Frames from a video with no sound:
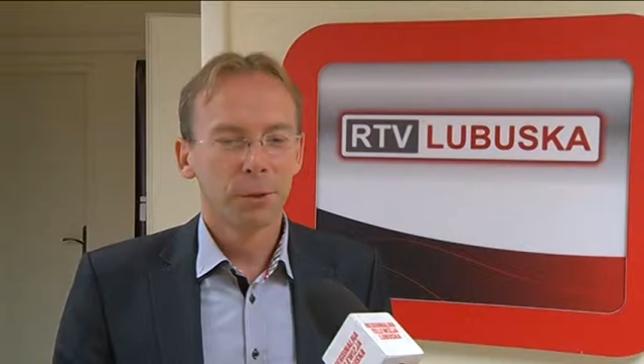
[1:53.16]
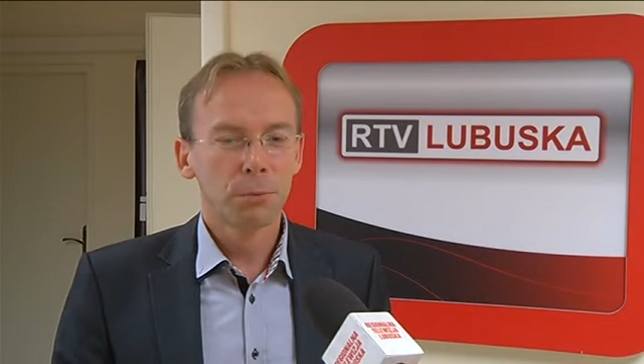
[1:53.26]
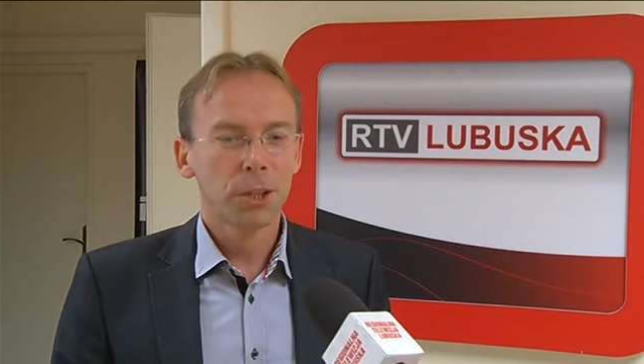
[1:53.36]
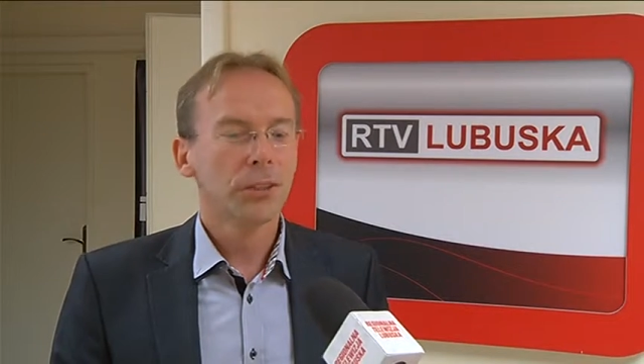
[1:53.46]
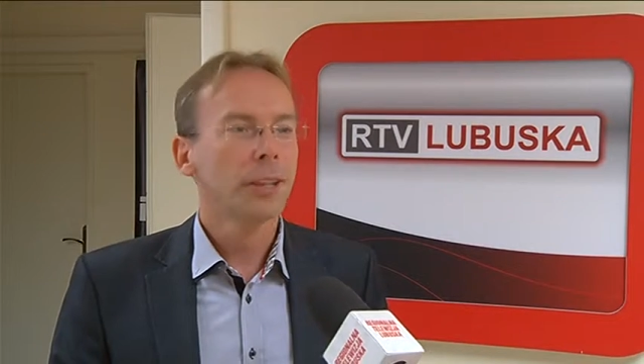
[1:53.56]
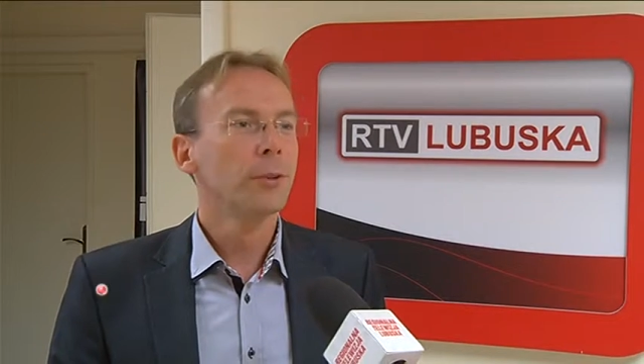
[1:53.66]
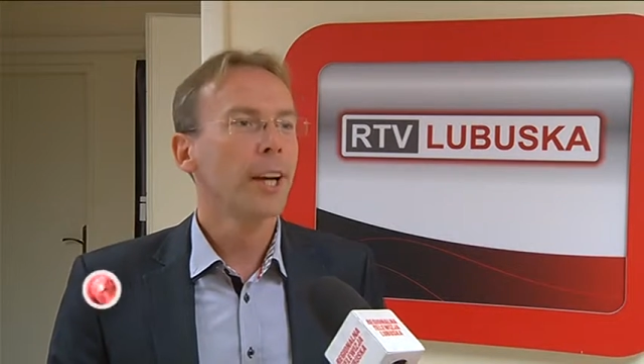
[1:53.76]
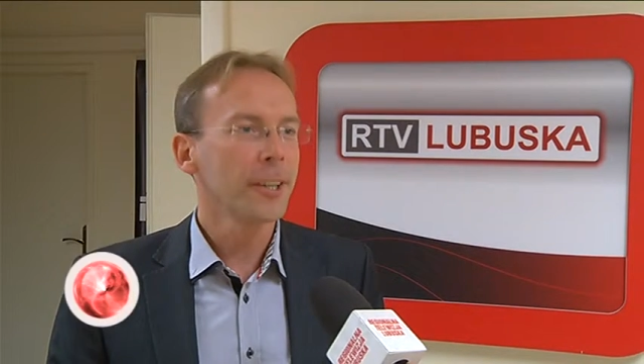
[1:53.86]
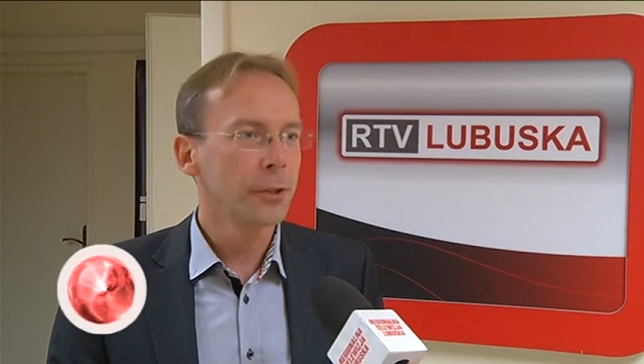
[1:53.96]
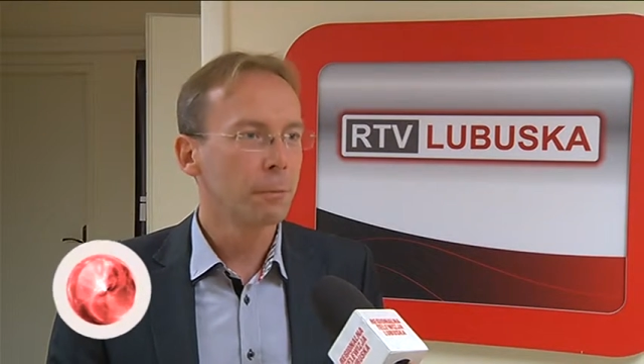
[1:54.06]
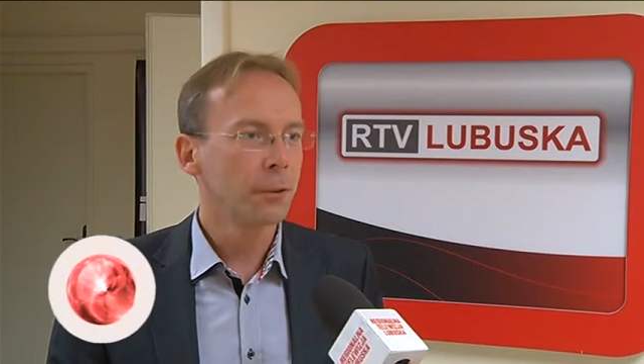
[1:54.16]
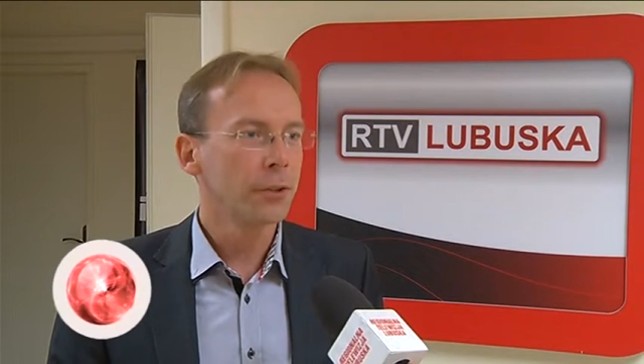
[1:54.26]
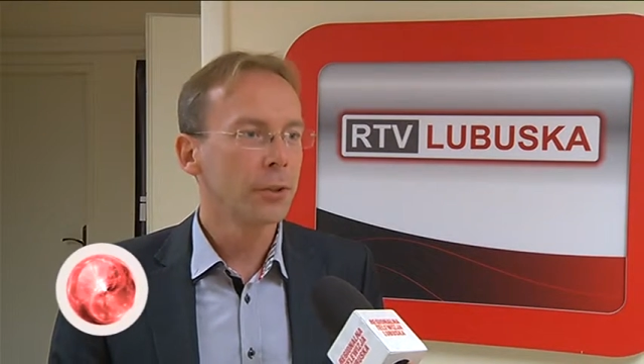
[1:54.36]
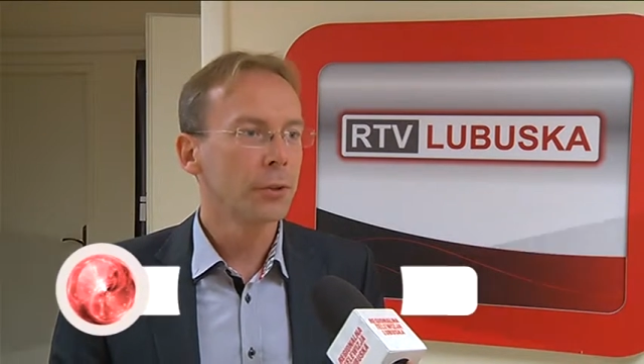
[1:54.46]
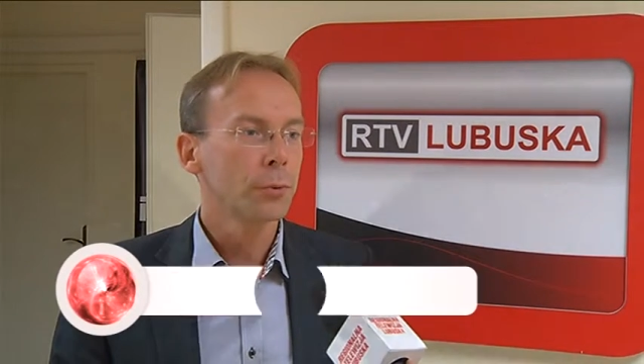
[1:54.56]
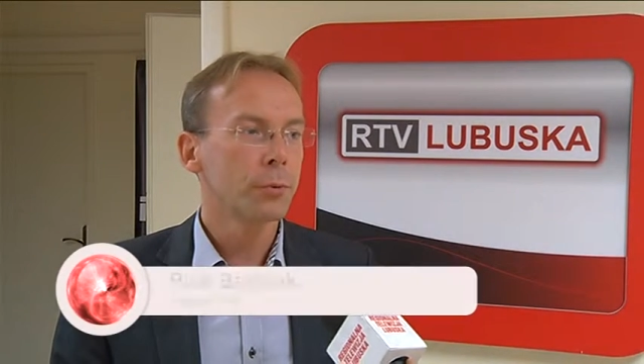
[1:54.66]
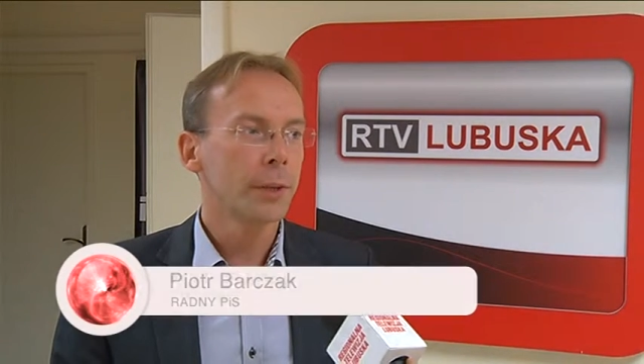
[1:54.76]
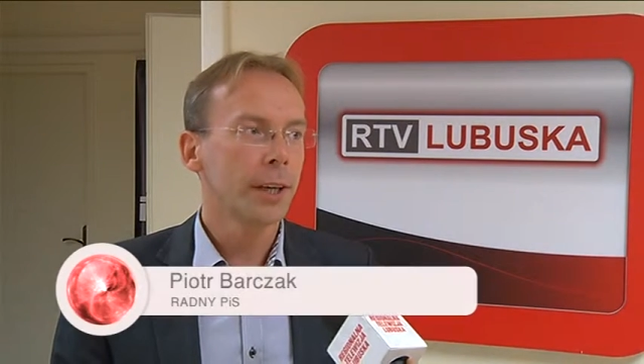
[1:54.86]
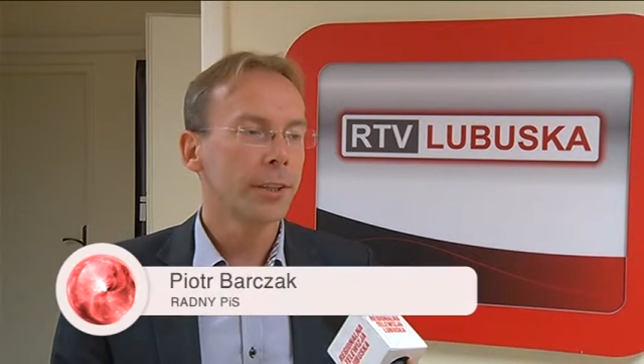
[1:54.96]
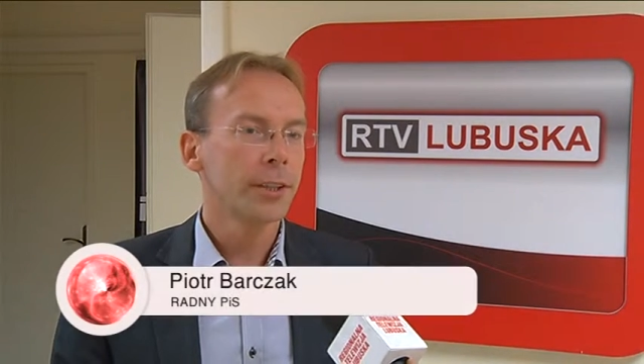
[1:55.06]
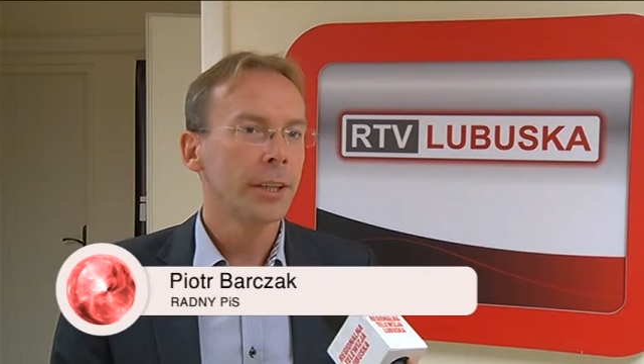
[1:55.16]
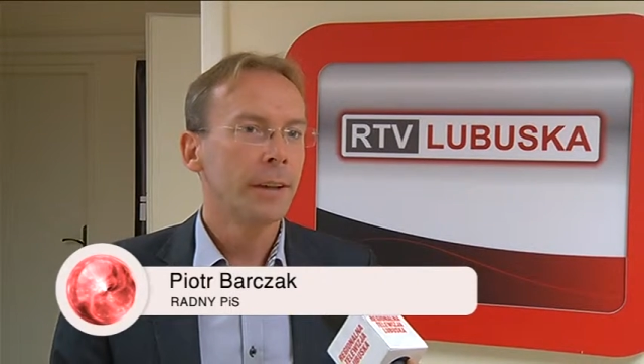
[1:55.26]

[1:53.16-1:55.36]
moim przekonaniu każdy powinien się uśmiechać.